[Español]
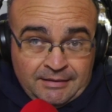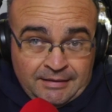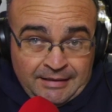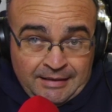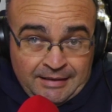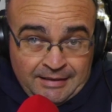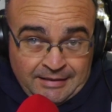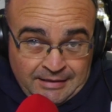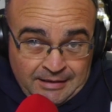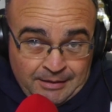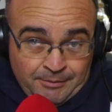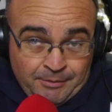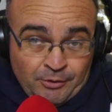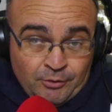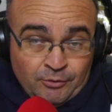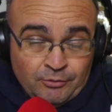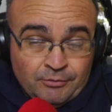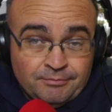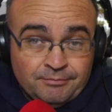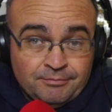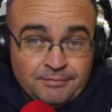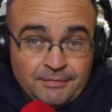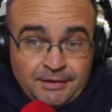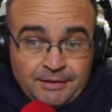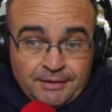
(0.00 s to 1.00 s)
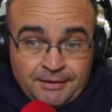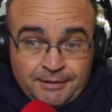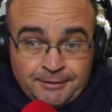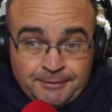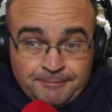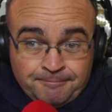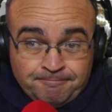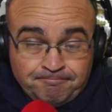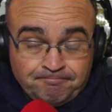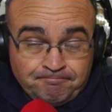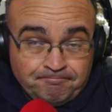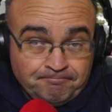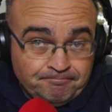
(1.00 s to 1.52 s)
sábado,
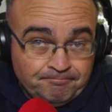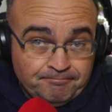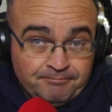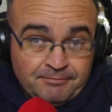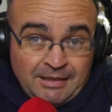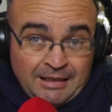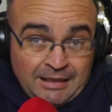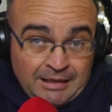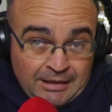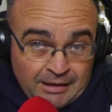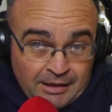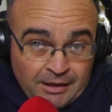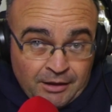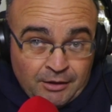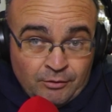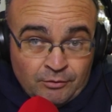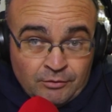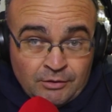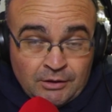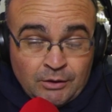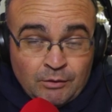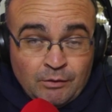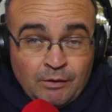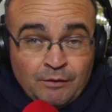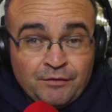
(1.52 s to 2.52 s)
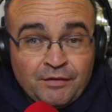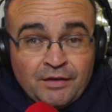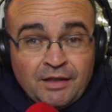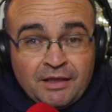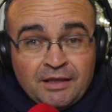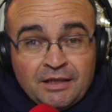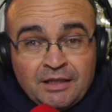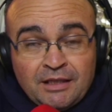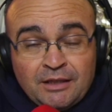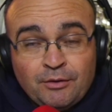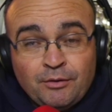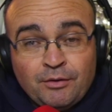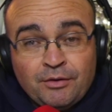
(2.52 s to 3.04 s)
eh, narración de
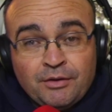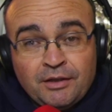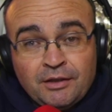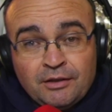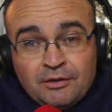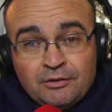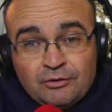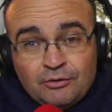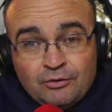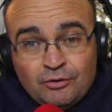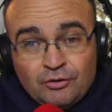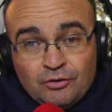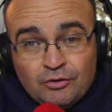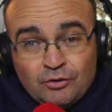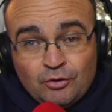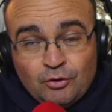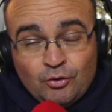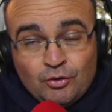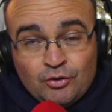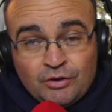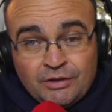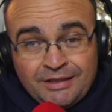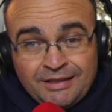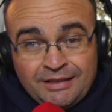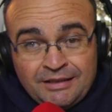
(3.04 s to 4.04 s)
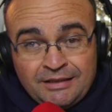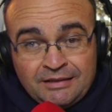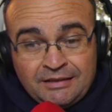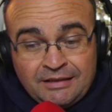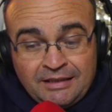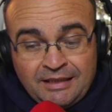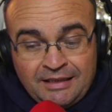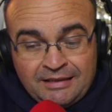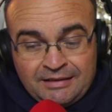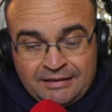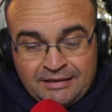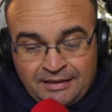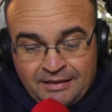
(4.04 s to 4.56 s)
UFC
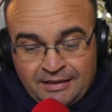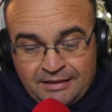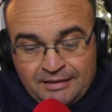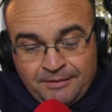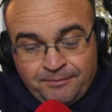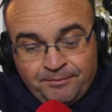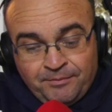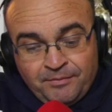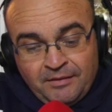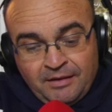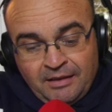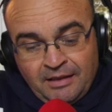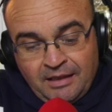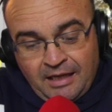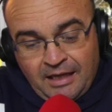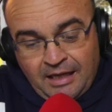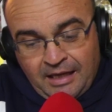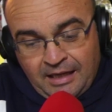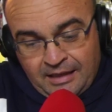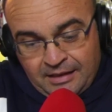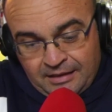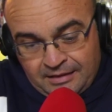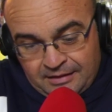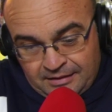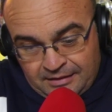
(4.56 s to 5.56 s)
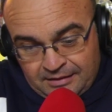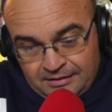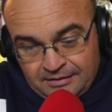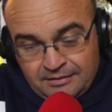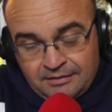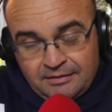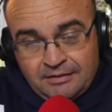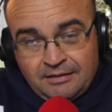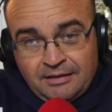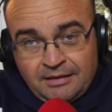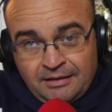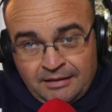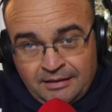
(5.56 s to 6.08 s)
283, aquí,
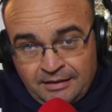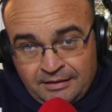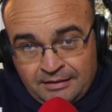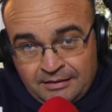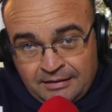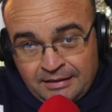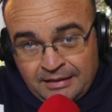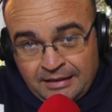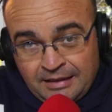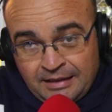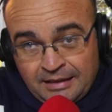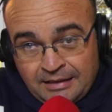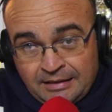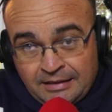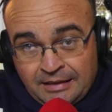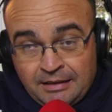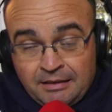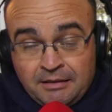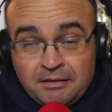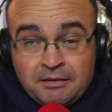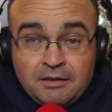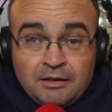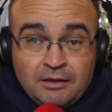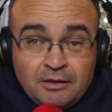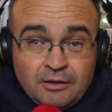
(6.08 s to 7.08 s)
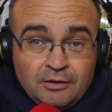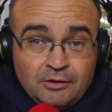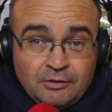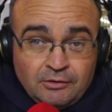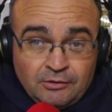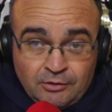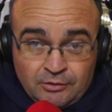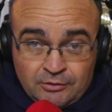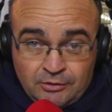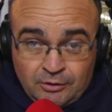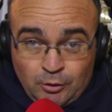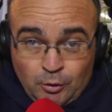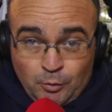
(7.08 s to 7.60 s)
en este canal. No
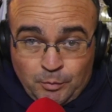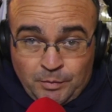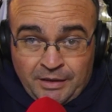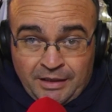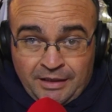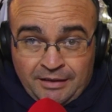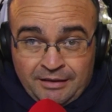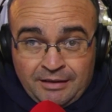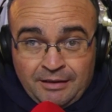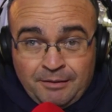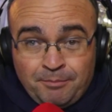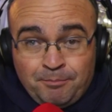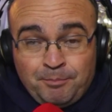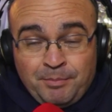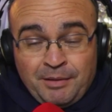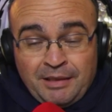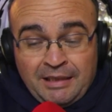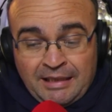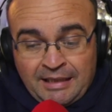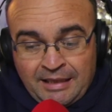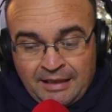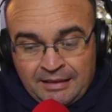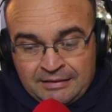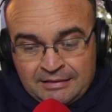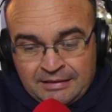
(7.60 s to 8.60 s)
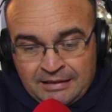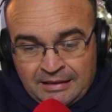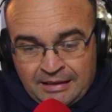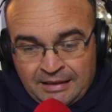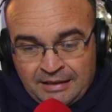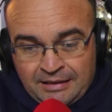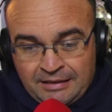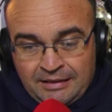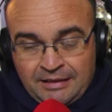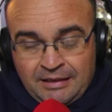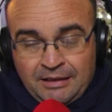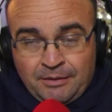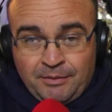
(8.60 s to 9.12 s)
te lo pierdas, pelea estelar,
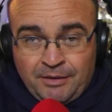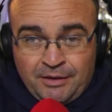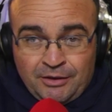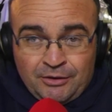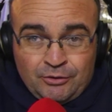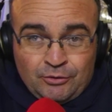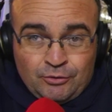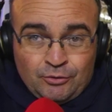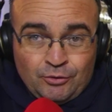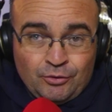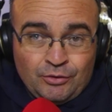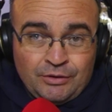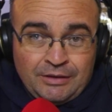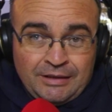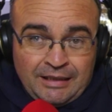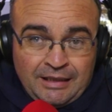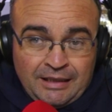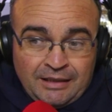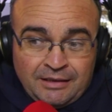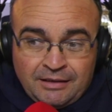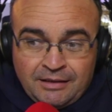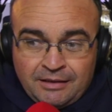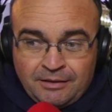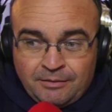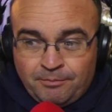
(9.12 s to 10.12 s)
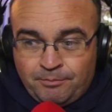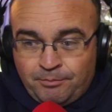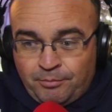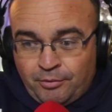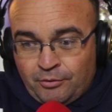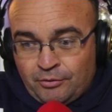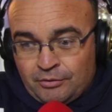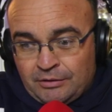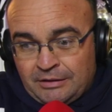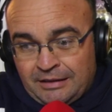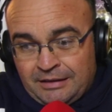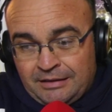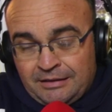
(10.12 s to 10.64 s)
evento grande,
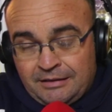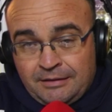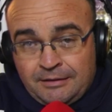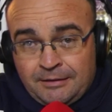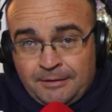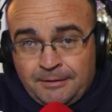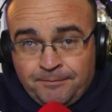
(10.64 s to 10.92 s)
importante